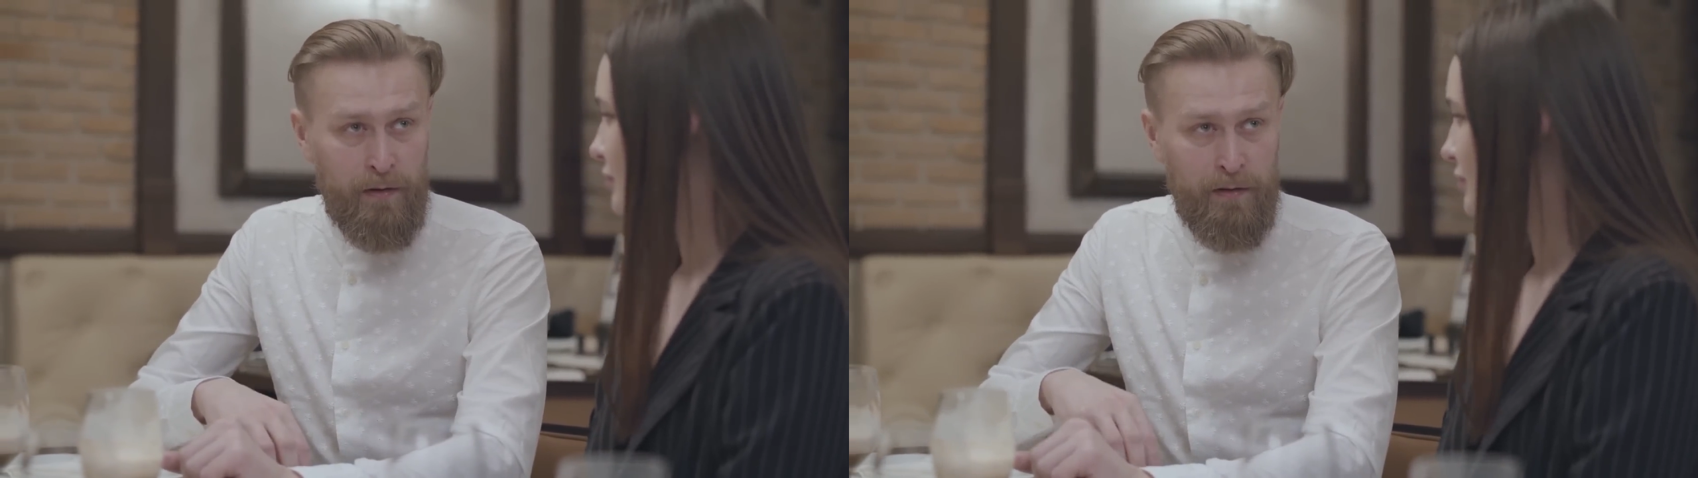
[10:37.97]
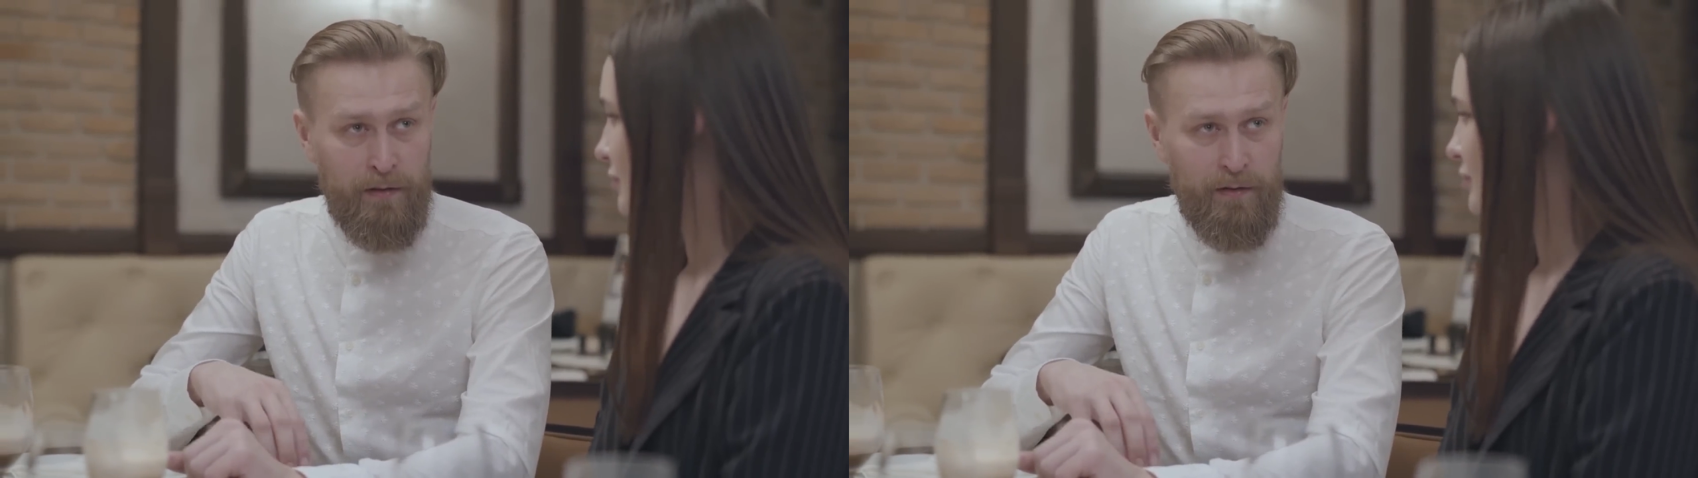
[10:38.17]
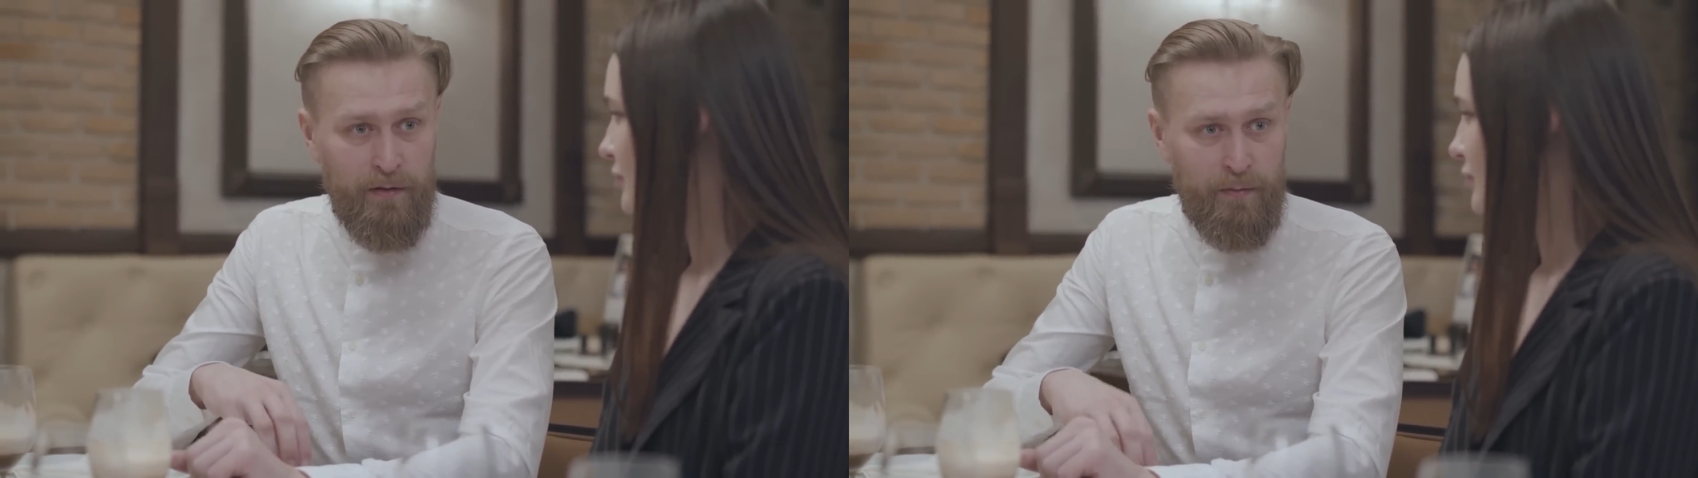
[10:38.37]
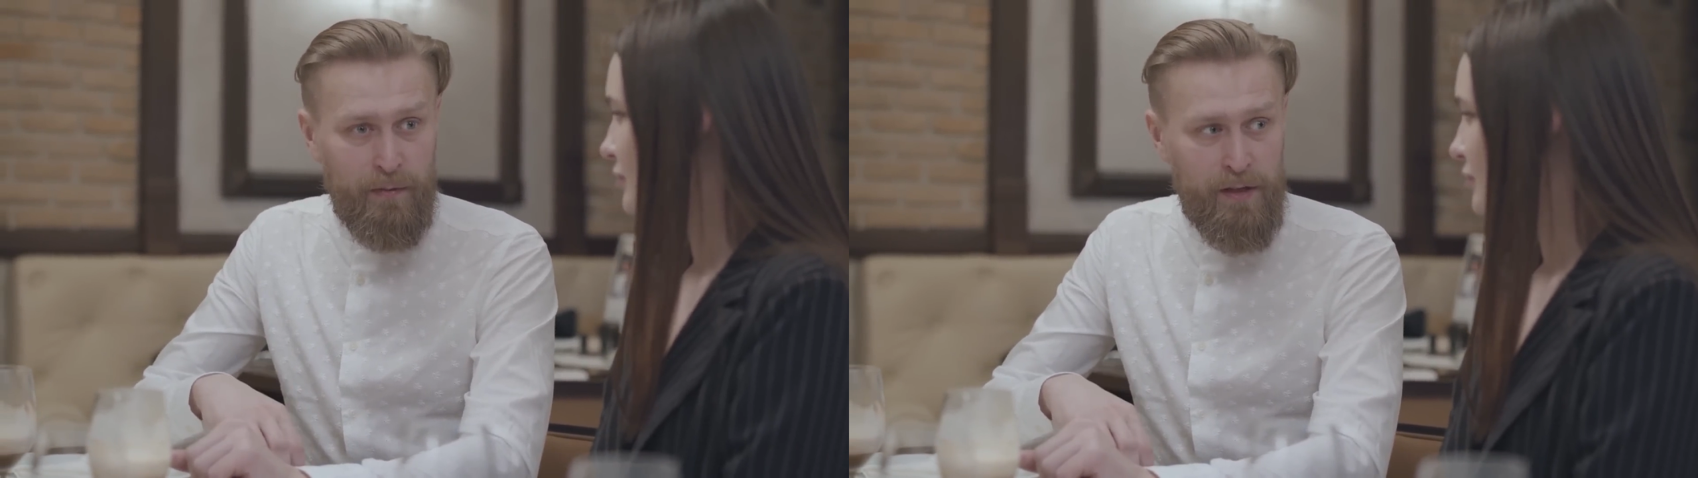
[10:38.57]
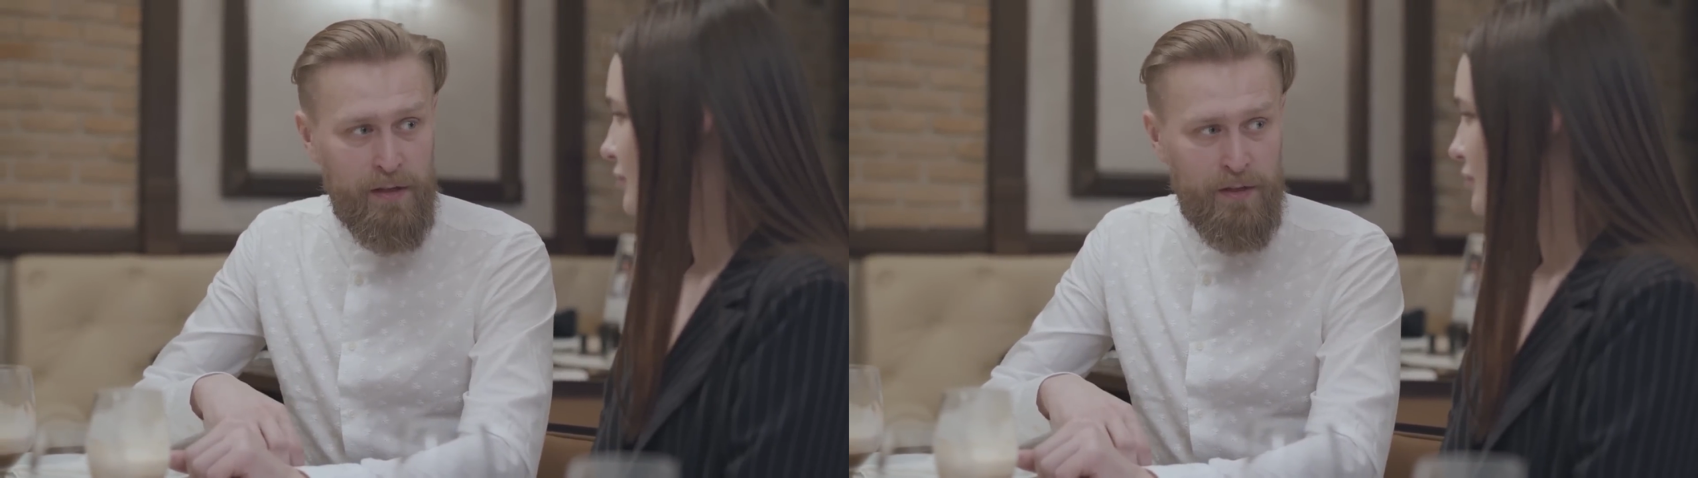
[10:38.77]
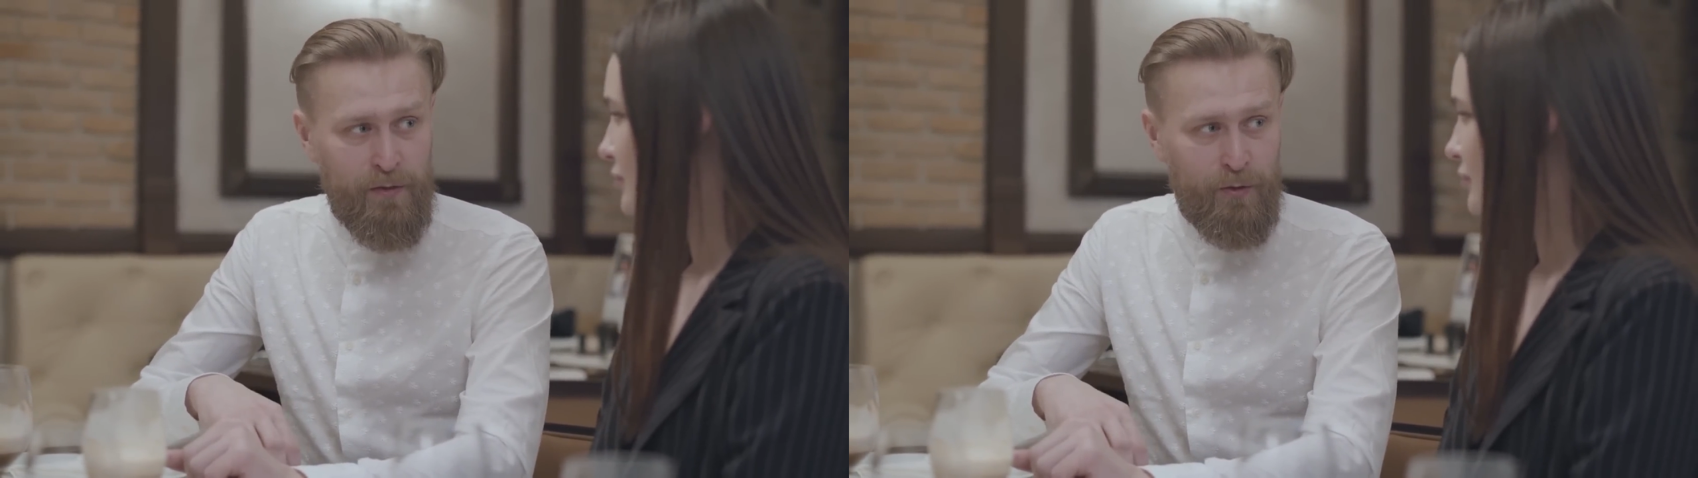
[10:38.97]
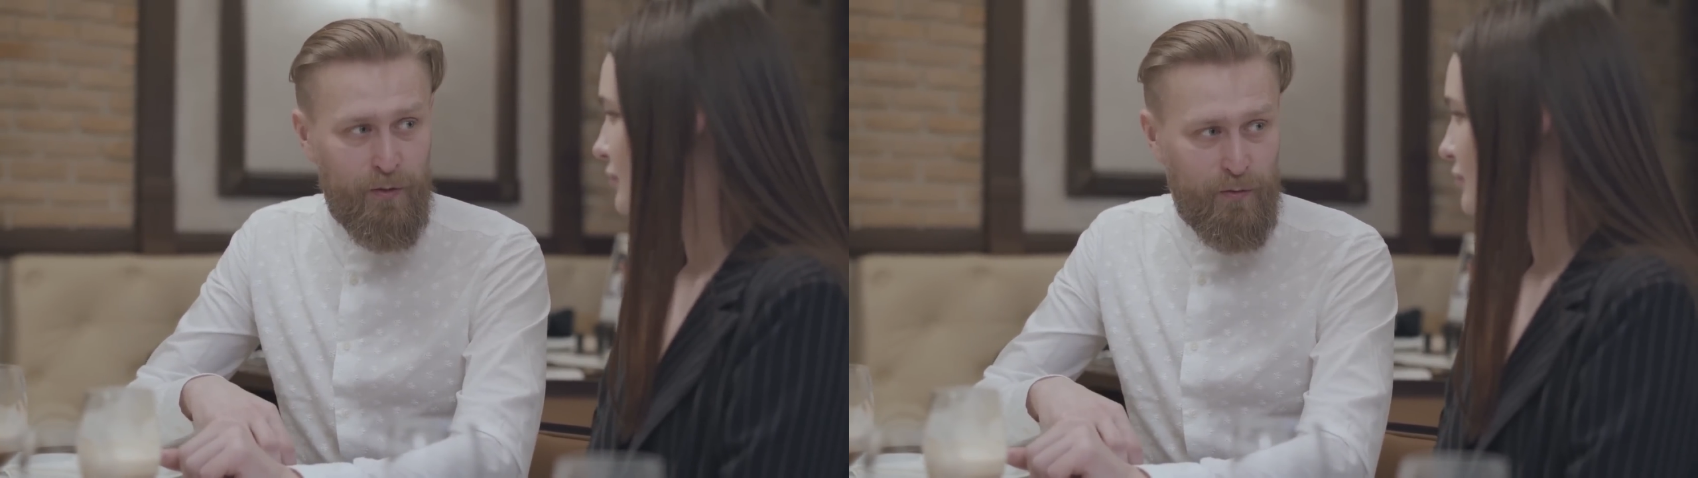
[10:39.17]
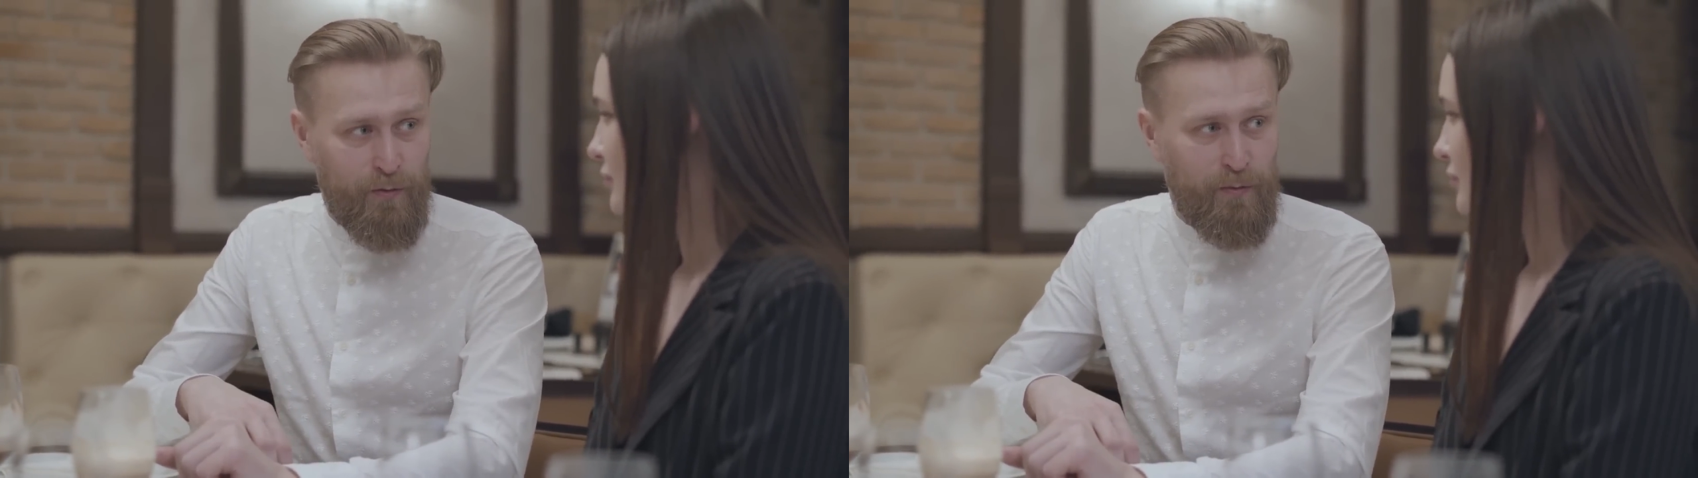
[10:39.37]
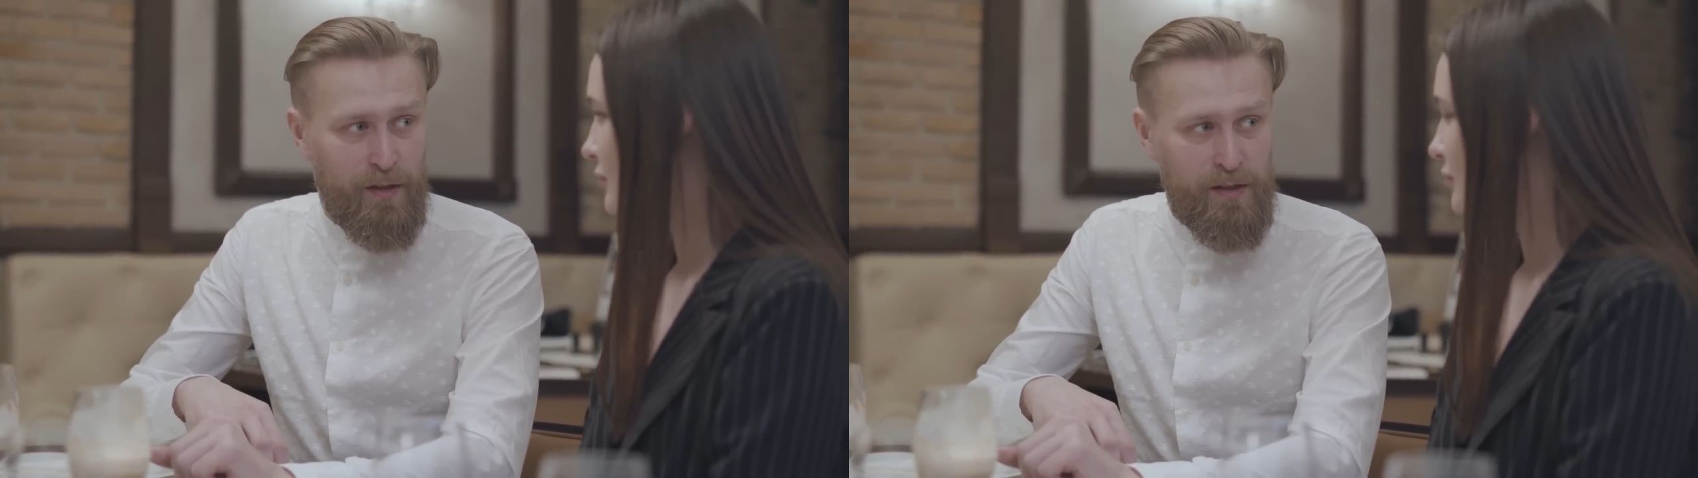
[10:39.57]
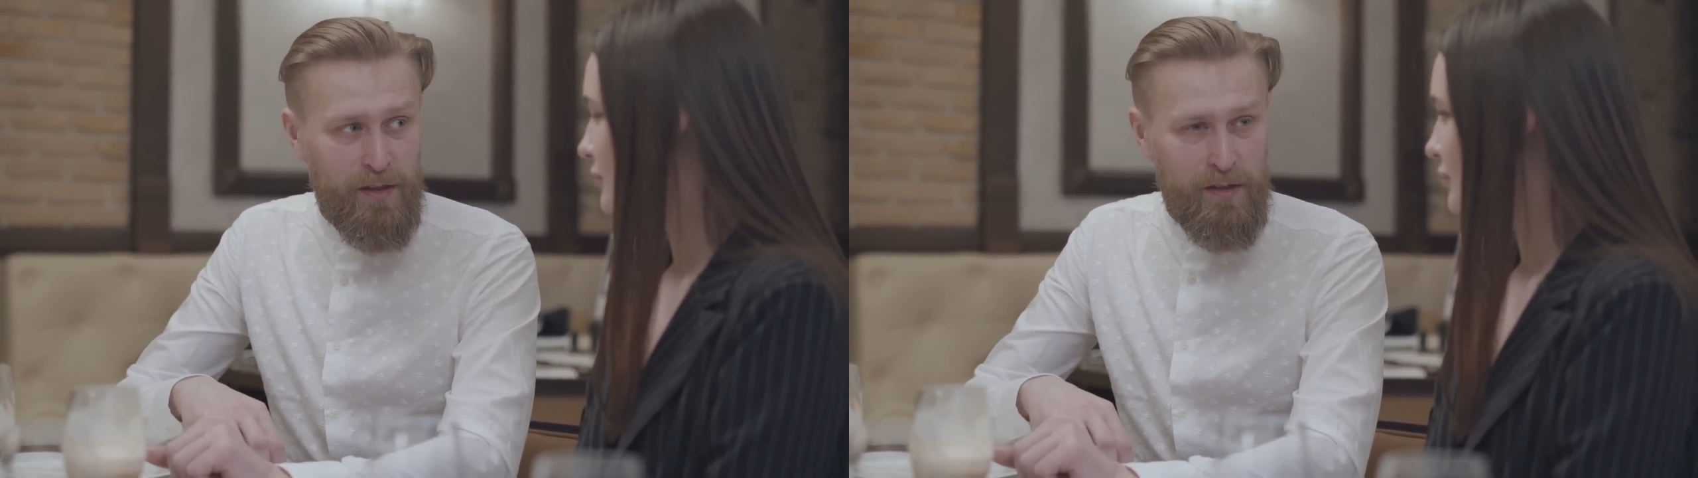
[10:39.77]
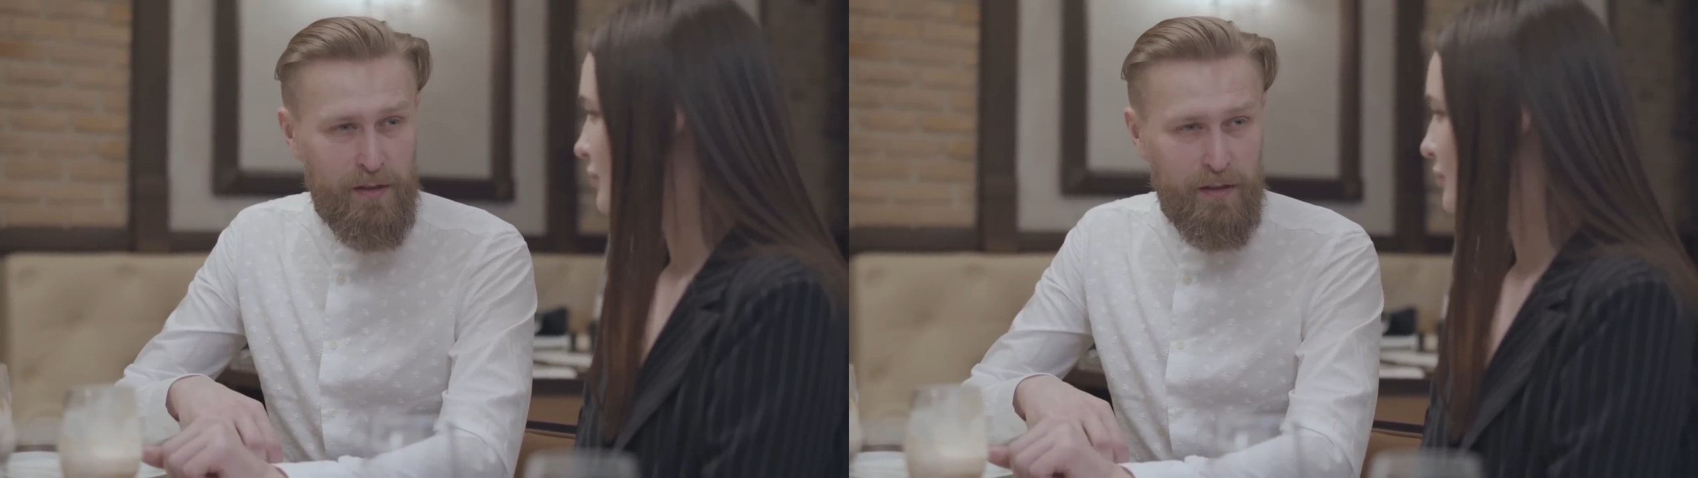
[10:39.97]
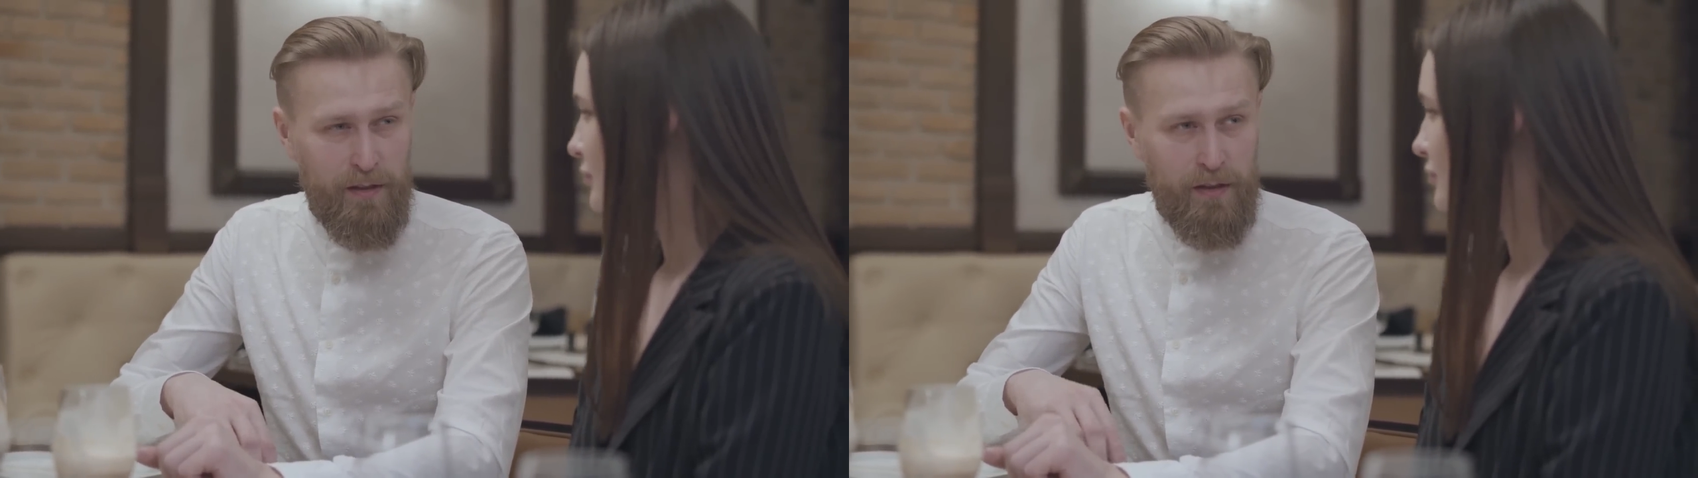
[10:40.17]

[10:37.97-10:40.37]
bố mẹ người chồng